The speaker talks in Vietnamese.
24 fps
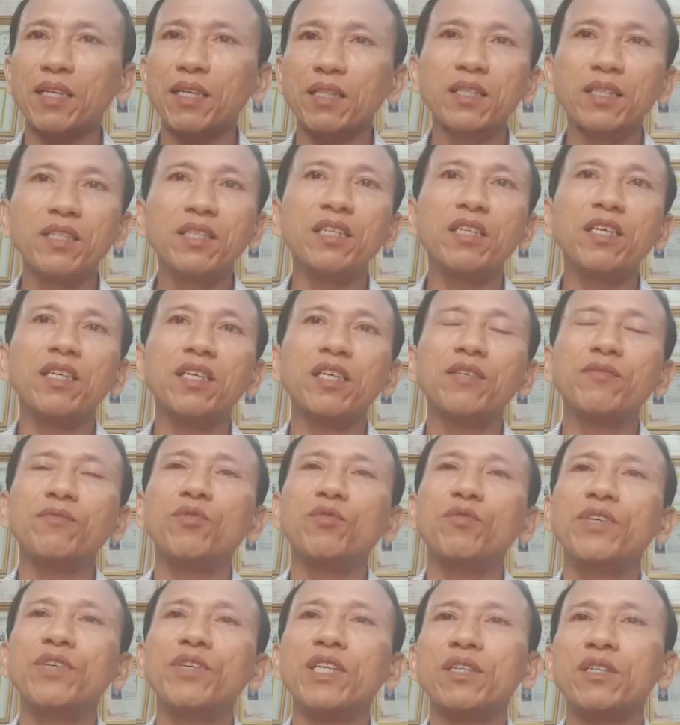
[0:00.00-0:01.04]
đưa cái vụ
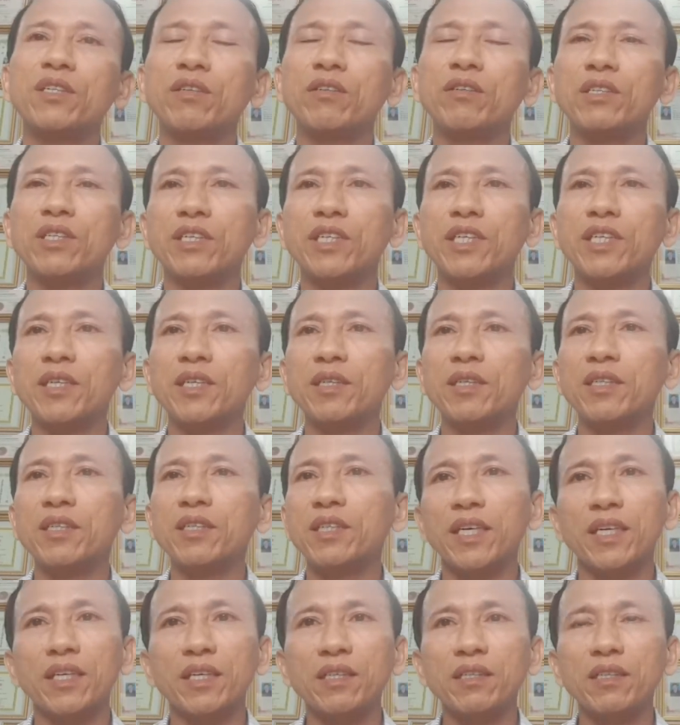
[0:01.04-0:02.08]
việc nó trở nên như
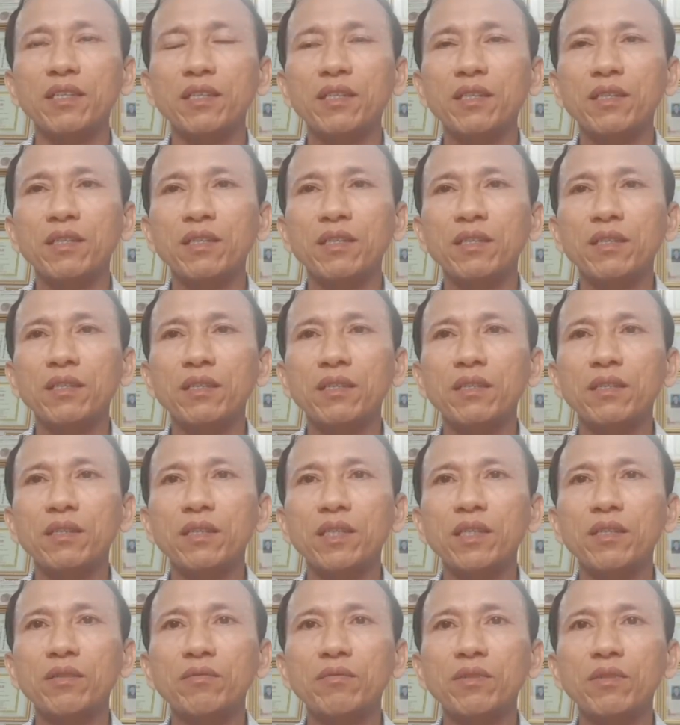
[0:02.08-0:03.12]
thế
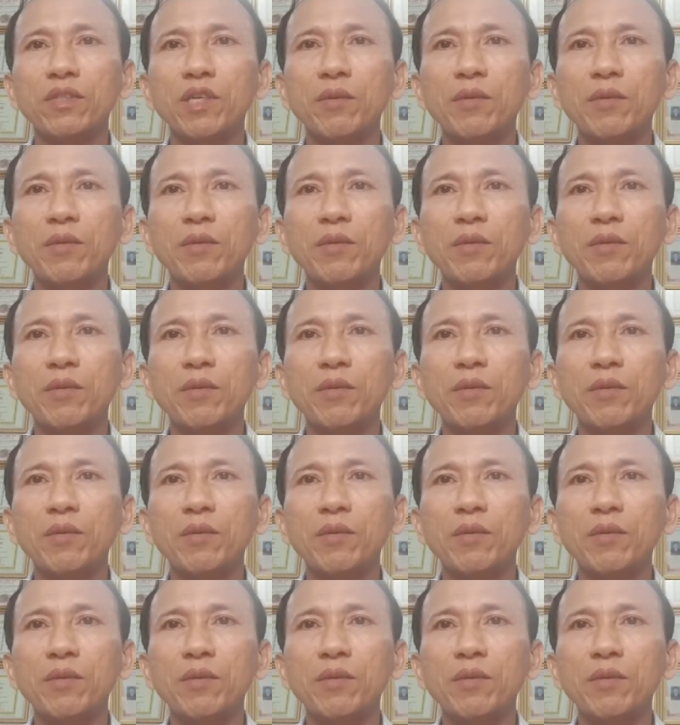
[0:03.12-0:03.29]
không?